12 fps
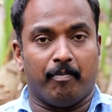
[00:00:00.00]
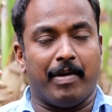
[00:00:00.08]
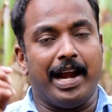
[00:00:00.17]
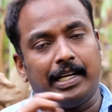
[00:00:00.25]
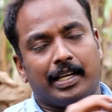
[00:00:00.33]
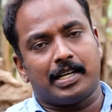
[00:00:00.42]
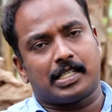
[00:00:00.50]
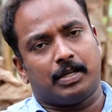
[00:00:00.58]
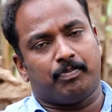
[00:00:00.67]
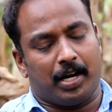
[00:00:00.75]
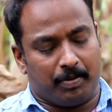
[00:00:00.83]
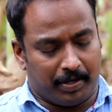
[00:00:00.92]
மெயின்டெனன்ஸ்
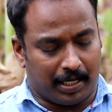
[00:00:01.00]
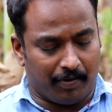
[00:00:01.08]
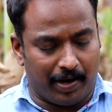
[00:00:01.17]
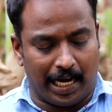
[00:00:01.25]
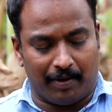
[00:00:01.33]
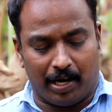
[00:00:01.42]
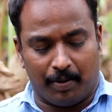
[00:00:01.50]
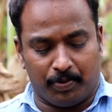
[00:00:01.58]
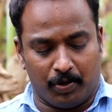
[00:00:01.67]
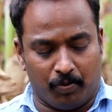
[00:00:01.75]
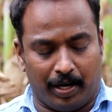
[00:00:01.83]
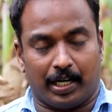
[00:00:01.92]
டிபார்ட்மெண்ட்ல வேலை
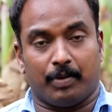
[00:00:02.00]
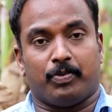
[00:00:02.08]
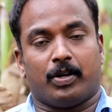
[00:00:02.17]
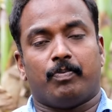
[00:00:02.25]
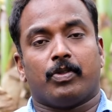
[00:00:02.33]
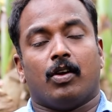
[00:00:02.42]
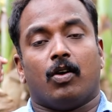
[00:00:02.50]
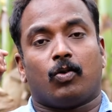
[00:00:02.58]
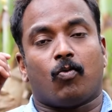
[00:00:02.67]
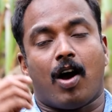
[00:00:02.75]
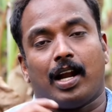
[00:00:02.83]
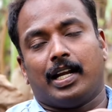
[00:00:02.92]
வாய்ப்பு வழங்கப்படும்
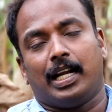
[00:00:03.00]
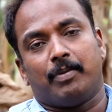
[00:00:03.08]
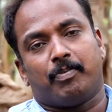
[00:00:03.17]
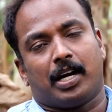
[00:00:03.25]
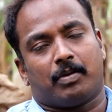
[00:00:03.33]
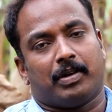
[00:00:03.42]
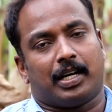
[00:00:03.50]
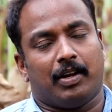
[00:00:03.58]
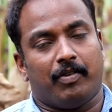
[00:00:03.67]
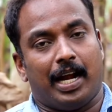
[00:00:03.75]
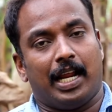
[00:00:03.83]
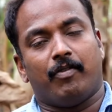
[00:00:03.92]
குவாலிட்டி
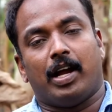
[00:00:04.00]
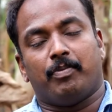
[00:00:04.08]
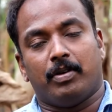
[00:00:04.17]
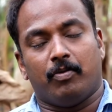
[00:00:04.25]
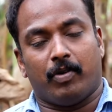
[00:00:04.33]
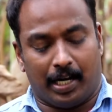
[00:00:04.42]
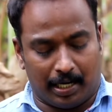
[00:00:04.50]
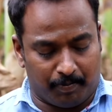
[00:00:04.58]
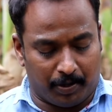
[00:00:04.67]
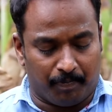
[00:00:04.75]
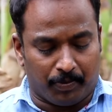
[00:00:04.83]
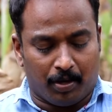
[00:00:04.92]
டிபார்ட்மெண்ட்ல வேலை வாய்ப்பு
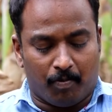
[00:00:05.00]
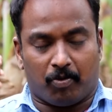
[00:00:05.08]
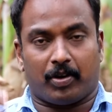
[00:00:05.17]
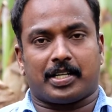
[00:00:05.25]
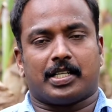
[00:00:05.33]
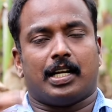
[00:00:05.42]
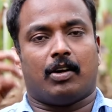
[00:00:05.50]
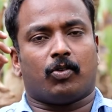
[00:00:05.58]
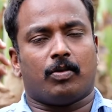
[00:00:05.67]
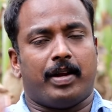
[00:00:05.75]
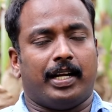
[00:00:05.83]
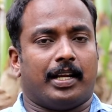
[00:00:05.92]
வழங்கப்படும் ப்ரொடக்ஷன்
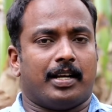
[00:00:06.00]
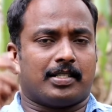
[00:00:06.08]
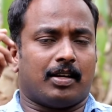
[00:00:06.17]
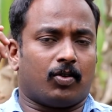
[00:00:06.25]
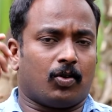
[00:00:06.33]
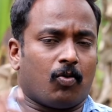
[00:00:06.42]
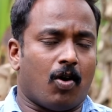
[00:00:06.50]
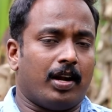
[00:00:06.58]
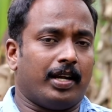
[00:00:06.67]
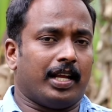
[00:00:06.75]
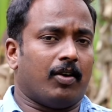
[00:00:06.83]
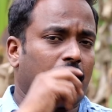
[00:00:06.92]
ஆகட்டும் மெயின்டெனன்ஸ் ஆகட்டும்
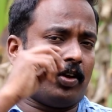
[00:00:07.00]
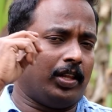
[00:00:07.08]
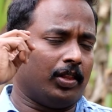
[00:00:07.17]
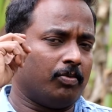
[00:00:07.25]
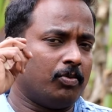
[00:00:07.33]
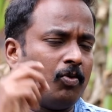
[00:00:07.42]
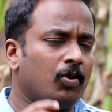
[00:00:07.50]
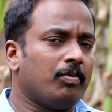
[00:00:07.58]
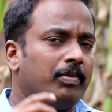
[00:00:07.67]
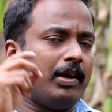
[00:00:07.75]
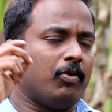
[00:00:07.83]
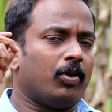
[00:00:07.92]
குவாலிட்டி ஆகட்டும் இந்த
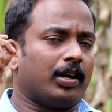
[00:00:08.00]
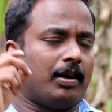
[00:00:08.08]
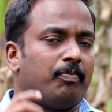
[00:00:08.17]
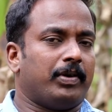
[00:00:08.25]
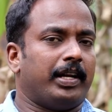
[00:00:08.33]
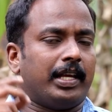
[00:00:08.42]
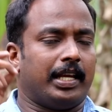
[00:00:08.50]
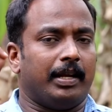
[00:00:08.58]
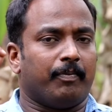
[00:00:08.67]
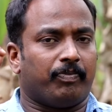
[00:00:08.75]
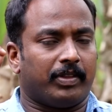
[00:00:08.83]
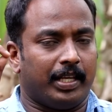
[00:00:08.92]
மூணுமே ஒரு கம்பெனிக்கு
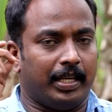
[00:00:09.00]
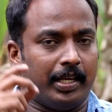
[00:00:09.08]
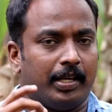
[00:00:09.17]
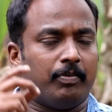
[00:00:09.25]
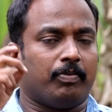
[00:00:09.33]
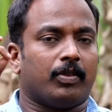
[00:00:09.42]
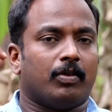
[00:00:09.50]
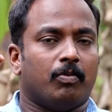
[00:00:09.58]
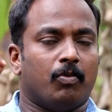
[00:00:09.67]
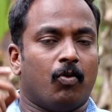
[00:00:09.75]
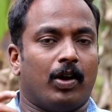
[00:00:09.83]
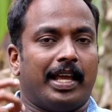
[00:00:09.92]
இதயம்
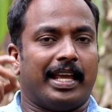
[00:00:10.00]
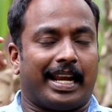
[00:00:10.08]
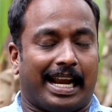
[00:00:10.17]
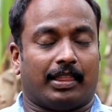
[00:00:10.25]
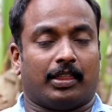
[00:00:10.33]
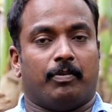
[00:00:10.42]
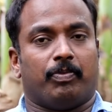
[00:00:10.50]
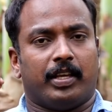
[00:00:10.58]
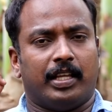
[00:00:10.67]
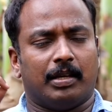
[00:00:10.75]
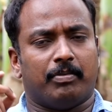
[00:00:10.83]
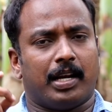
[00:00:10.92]
மூளை ரத்தம்
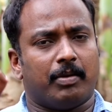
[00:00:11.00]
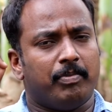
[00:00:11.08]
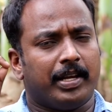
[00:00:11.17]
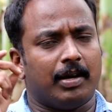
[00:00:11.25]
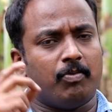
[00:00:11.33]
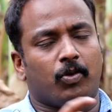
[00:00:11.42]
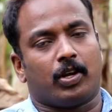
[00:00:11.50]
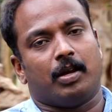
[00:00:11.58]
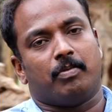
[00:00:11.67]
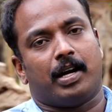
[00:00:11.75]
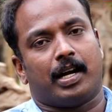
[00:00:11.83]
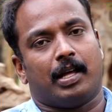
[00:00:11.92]
இந்த மாதிரி மிக
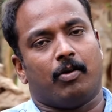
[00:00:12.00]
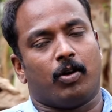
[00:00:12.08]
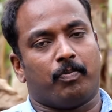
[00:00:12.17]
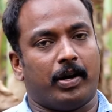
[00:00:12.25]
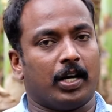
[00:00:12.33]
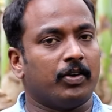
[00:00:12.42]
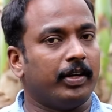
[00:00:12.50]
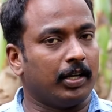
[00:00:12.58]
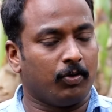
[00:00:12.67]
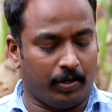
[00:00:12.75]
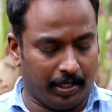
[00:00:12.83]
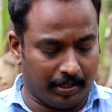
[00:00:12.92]
முக்கியமான ஒரு பங்கு
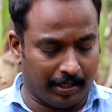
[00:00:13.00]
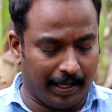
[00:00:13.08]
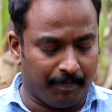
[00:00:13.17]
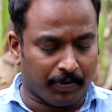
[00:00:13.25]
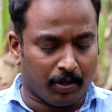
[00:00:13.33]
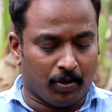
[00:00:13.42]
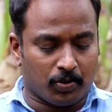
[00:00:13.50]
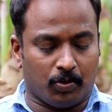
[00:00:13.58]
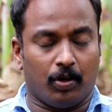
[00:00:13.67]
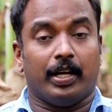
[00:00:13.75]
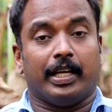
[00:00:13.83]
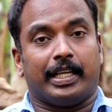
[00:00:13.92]
வகிக்கக்கூடியது தான் ஸோ
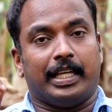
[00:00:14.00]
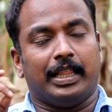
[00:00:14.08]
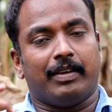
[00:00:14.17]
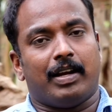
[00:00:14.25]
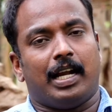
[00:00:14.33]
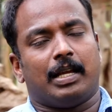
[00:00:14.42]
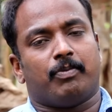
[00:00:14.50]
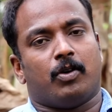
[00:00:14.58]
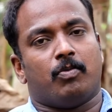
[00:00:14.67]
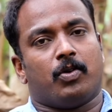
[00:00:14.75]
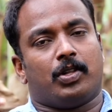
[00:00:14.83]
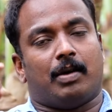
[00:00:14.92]
இந்த வேலைக்கு
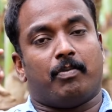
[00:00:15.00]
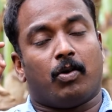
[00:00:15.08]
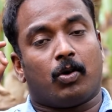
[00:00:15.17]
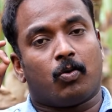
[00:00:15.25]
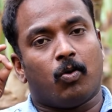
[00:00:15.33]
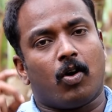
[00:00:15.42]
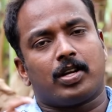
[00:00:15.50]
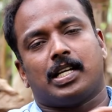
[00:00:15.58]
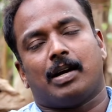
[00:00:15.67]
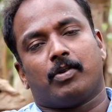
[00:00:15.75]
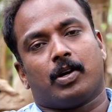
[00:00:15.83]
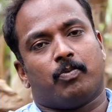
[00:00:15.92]
போகும்போது நம்ம ஒரு கோர்
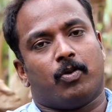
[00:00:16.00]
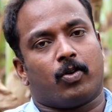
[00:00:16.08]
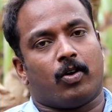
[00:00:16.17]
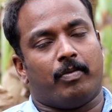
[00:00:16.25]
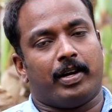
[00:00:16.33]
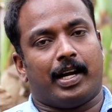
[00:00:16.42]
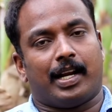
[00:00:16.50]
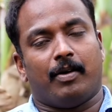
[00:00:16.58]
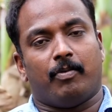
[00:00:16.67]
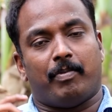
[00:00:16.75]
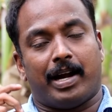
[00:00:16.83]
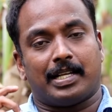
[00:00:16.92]
ஜாபுக்கு போகிறோம் அப்படின்ற
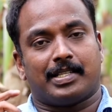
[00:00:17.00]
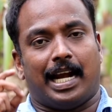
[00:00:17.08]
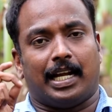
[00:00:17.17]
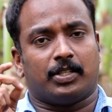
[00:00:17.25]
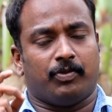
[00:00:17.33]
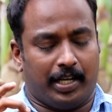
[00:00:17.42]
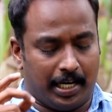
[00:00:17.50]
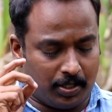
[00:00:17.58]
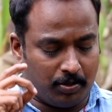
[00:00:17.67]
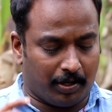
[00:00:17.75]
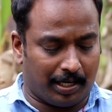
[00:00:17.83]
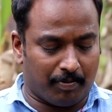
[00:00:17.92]
மன
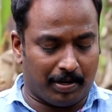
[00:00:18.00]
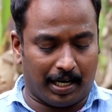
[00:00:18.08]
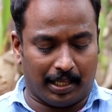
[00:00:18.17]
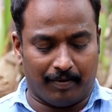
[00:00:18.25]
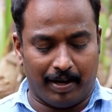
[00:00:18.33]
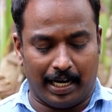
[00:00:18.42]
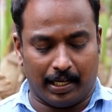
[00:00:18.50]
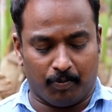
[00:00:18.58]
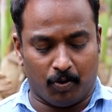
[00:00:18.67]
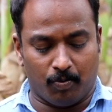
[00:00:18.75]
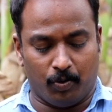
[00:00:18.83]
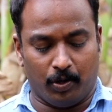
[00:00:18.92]
சாட்டிஸ்ஃபிகேஷனோட நம்மளால் இந்த வேலைக்கு
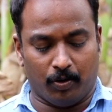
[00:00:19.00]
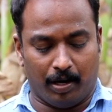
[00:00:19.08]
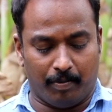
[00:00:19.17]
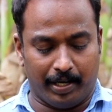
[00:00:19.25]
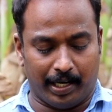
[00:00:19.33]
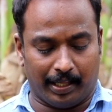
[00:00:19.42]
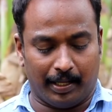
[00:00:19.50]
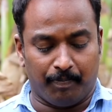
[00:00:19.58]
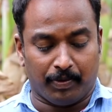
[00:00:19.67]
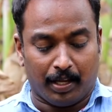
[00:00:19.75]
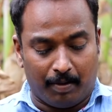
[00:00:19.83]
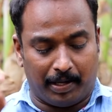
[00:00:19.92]
போக முடியும் அப்படின்றத
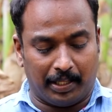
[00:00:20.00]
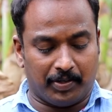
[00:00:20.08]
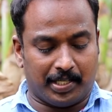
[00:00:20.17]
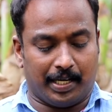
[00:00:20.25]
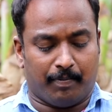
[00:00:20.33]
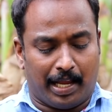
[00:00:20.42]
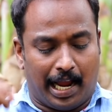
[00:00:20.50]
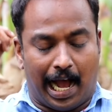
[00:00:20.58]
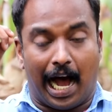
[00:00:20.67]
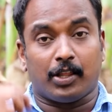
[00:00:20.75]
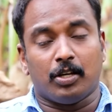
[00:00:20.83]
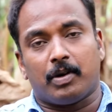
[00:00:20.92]
பதிவு செய்கிறேன்
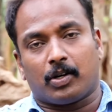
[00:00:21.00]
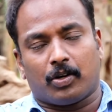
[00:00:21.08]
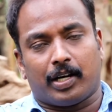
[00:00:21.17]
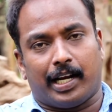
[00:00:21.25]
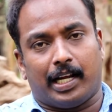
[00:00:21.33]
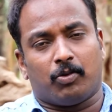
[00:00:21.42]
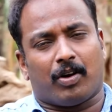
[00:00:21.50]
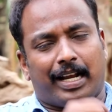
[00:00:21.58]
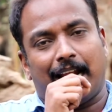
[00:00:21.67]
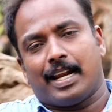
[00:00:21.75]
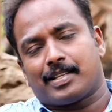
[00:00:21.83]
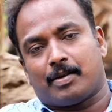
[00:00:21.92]
அது மட்டும் கிடையாது ஒரு
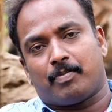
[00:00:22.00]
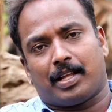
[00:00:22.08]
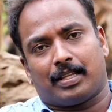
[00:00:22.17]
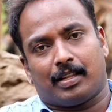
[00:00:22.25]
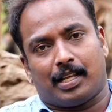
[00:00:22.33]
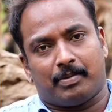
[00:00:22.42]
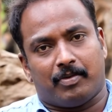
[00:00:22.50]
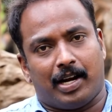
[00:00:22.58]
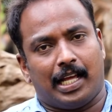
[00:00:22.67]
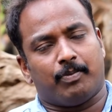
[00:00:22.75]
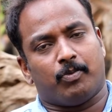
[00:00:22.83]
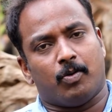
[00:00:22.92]
நல்ல சம்பளத்தில் தான் நம்ம
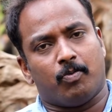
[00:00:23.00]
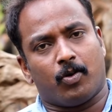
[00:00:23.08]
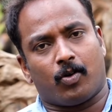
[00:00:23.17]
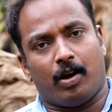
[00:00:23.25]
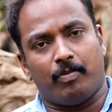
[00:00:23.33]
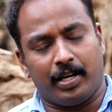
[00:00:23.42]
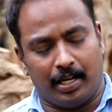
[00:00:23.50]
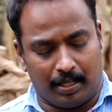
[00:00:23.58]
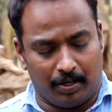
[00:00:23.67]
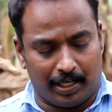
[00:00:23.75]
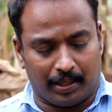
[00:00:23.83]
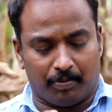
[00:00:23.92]
வேலைக்கு போக போகிறோம்
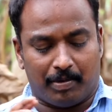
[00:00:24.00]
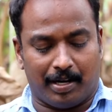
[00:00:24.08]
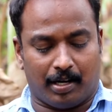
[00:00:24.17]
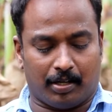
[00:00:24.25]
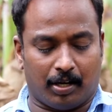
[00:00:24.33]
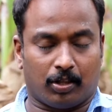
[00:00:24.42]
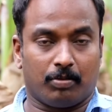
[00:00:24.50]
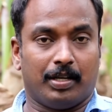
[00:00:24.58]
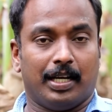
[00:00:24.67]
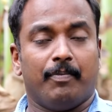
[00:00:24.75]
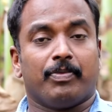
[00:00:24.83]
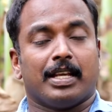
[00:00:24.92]
அப்படின்றதுலையும் எந்த மாற்று கருத்தும்
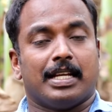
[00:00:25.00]
இல்லை